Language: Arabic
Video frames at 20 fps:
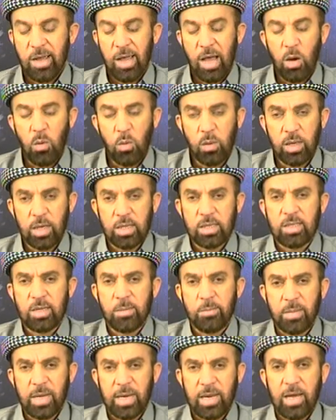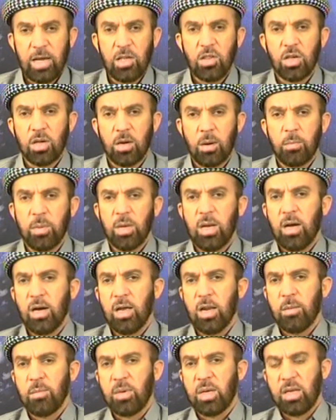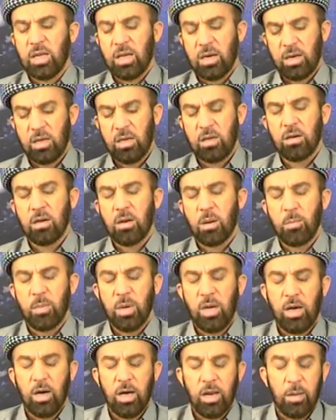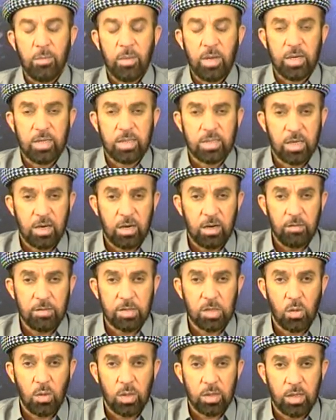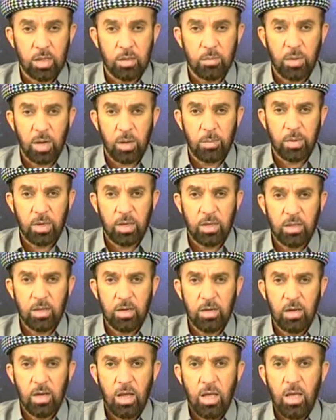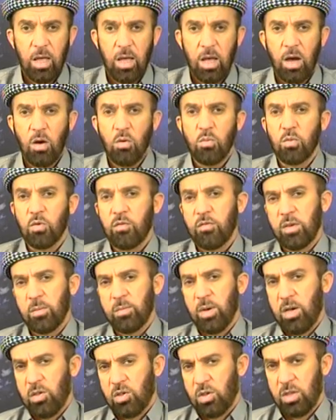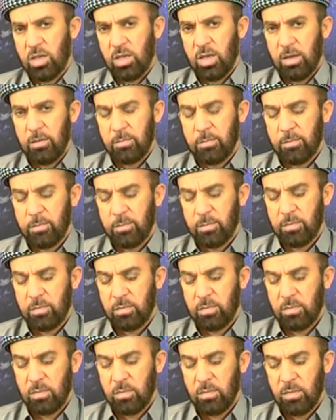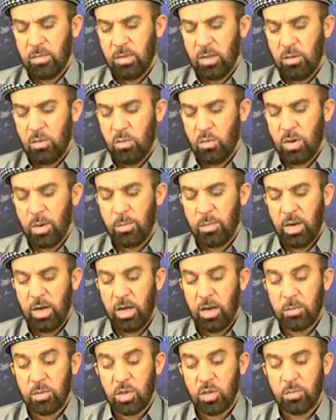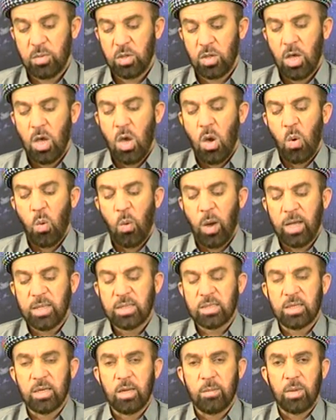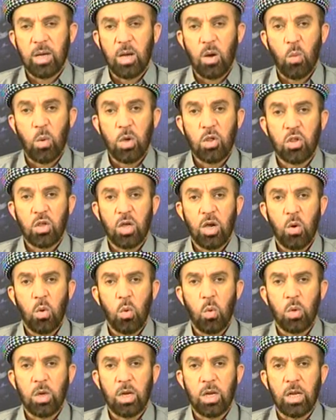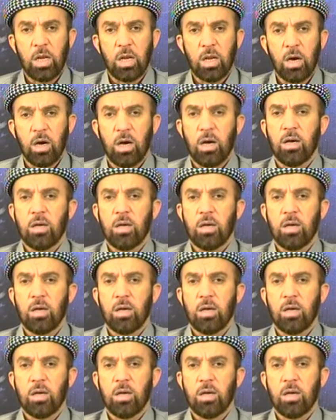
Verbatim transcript: أو کسی منهج رب العالمين ریکا رب العالمين سر نفسه خود تطبیق بکتن أو مرفي بحشتیه ورب العالمين شد بيش وأسلم وجهه لله